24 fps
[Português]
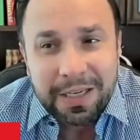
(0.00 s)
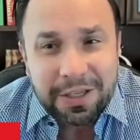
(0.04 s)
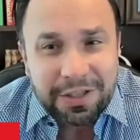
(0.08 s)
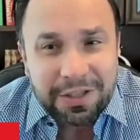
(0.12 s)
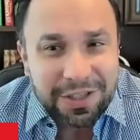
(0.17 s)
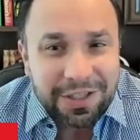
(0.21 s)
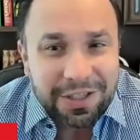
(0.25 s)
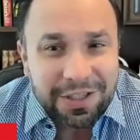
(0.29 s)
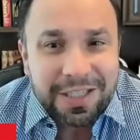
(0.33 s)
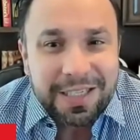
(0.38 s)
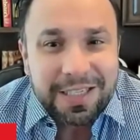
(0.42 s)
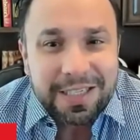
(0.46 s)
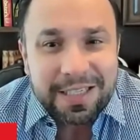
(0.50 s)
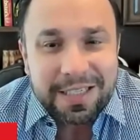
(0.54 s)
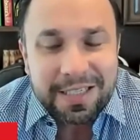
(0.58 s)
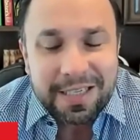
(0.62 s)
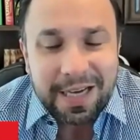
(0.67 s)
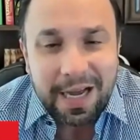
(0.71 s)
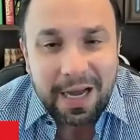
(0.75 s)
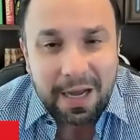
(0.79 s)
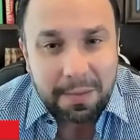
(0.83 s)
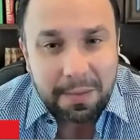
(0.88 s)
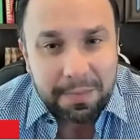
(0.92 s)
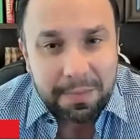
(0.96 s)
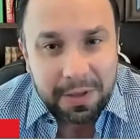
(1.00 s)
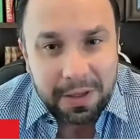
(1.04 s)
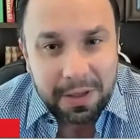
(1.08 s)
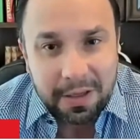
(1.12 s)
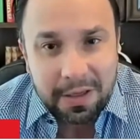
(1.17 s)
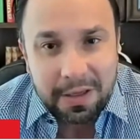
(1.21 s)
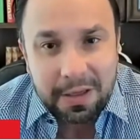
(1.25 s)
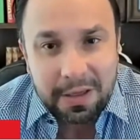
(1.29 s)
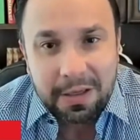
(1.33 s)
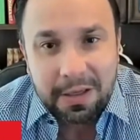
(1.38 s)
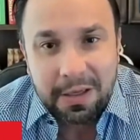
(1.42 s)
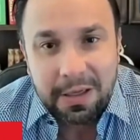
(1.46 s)
E a gente sabe
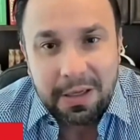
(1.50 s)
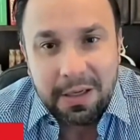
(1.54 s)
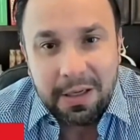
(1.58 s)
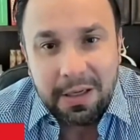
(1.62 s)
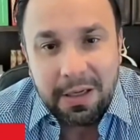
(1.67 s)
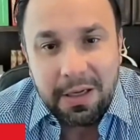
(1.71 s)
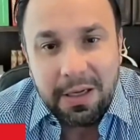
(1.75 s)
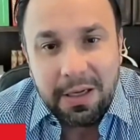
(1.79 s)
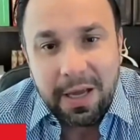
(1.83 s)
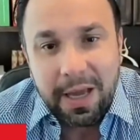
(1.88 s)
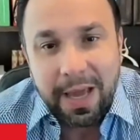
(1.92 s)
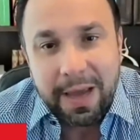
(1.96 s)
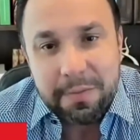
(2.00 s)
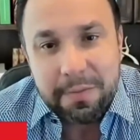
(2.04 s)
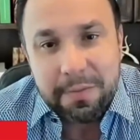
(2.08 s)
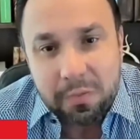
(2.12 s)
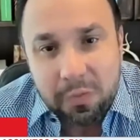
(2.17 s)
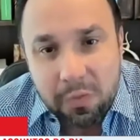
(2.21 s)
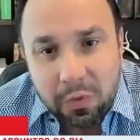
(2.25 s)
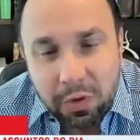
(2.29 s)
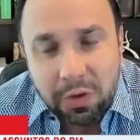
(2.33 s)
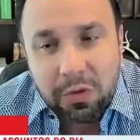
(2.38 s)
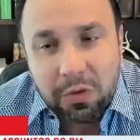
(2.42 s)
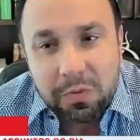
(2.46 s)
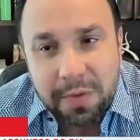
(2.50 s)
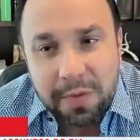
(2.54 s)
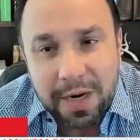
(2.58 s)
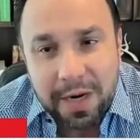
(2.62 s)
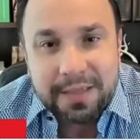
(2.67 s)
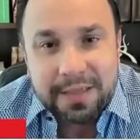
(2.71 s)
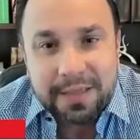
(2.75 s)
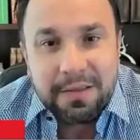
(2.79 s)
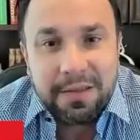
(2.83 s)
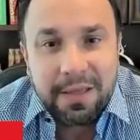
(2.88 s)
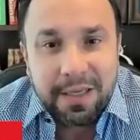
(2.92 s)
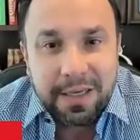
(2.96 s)
que é muito
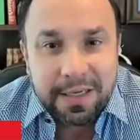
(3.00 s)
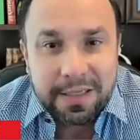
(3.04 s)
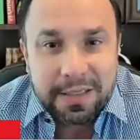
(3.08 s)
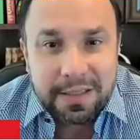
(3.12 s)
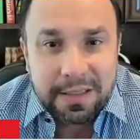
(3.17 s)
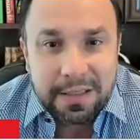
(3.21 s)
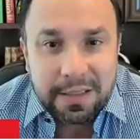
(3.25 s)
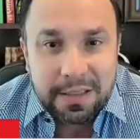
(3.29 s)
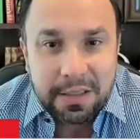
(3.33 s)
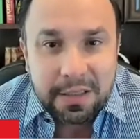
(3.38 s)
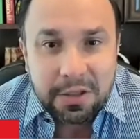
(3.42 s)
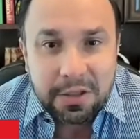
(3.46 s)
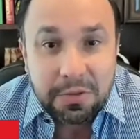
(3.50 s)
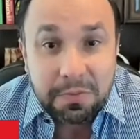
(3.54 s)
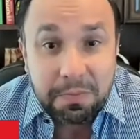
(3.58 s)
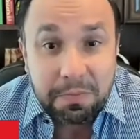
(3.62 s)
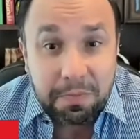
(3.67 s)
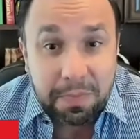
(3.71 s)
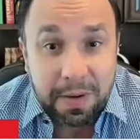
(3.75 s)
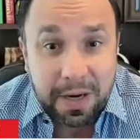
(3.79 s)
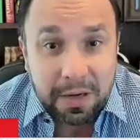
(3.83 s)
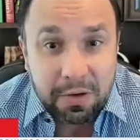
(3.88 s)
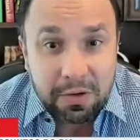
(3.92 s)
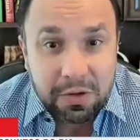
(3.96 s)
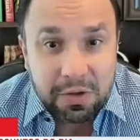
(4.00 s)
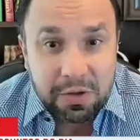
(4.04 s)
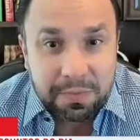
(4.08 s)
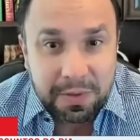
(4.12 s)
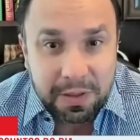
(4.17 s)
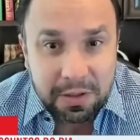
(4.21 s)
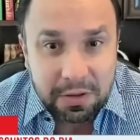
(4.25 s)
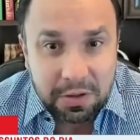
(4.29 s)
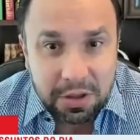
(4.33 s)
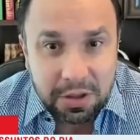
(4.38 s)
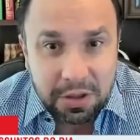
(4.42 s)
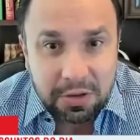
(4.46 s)
mais interessante para os
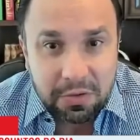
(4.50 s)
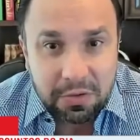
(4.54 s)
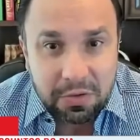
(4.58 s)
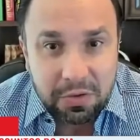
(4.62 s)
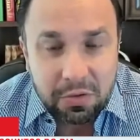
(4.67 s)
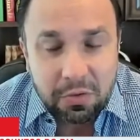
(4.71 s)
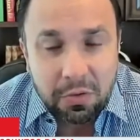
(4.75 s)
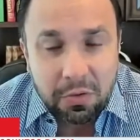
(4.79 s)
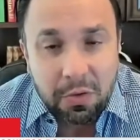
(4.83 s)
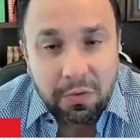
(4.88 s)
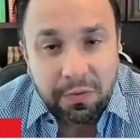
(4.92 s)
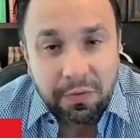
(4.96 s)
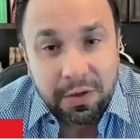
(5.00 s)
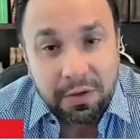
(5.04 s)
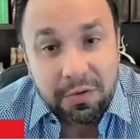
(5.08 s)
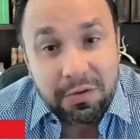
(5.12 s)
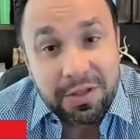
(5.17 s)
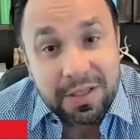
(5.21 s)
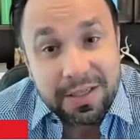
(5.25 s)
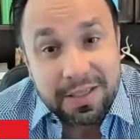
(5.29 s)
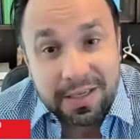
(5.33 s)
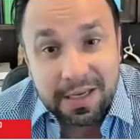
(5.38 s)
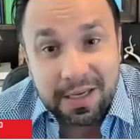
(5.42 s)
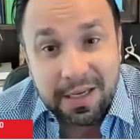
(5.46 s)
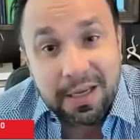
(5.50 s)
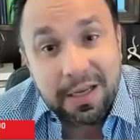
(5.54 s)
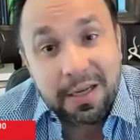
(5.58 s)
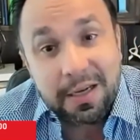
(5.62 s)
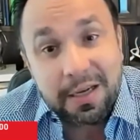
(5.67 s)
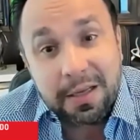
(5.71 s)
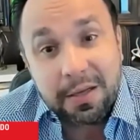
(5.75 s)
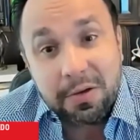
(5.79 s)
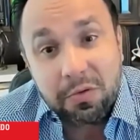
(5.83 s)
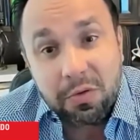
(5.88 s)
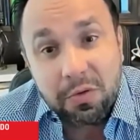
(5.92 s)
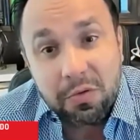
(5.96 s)
bandidos um governo de
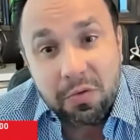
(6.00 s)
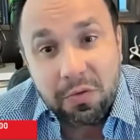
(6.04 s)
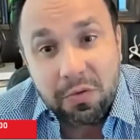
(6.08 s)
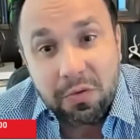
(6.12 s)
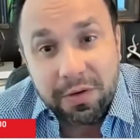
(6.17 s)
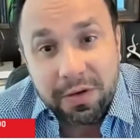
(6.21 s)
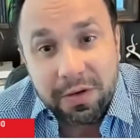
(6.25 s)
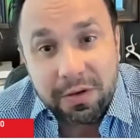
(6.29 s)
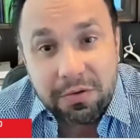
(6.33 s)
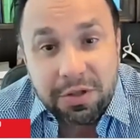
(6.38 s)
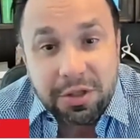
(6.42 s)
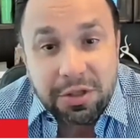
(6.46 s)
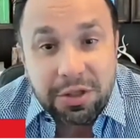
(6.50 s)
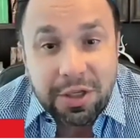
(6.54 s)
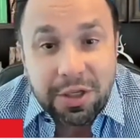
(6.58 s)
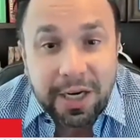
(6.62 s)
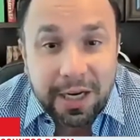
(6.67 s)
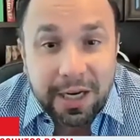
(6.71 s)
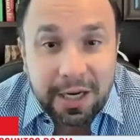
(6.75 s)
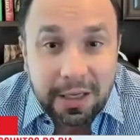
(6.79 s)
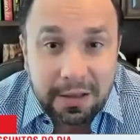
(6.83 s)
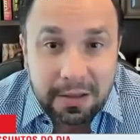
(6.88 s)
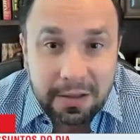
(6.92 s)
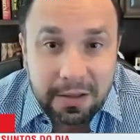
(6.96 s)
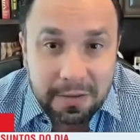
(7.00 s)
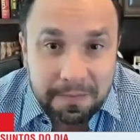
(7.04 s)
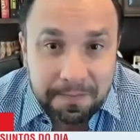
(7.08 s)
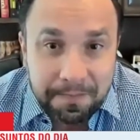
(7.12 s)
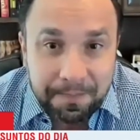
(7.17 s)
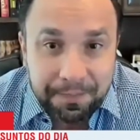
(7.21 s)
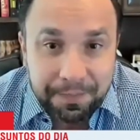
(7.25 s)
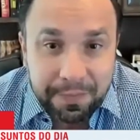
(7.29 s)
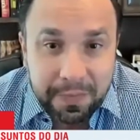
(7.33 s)
esquerda do que um governo de direita.